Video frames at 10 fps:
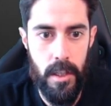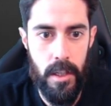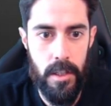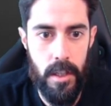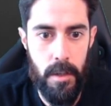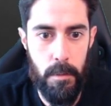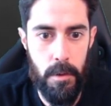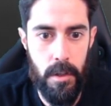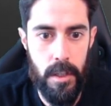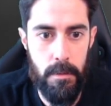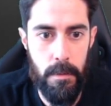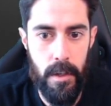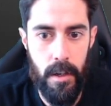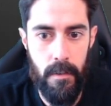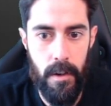Değiştireyim mi onu? Değiştirmeme
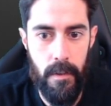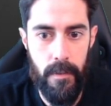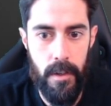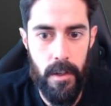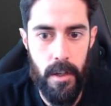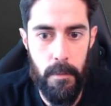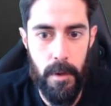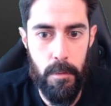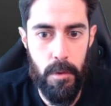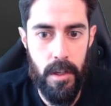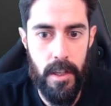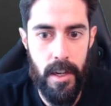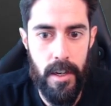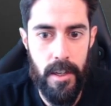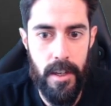gerek var mı? Bak bunların ten
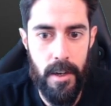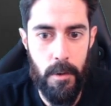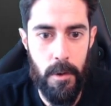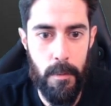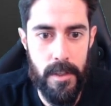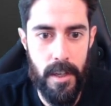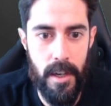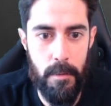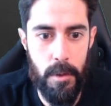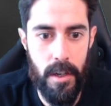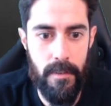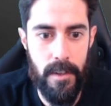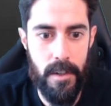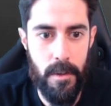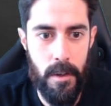rengi daha koyu mesela bu
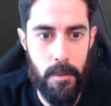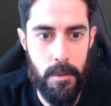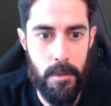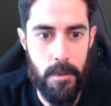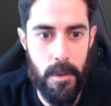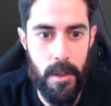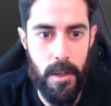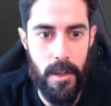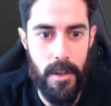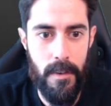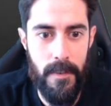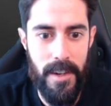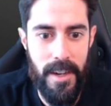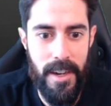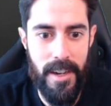tarafların görüyor musunuz?
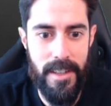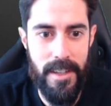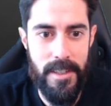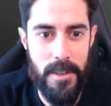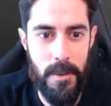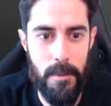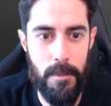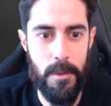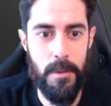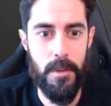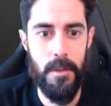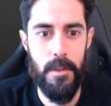Vay değişik olmuş.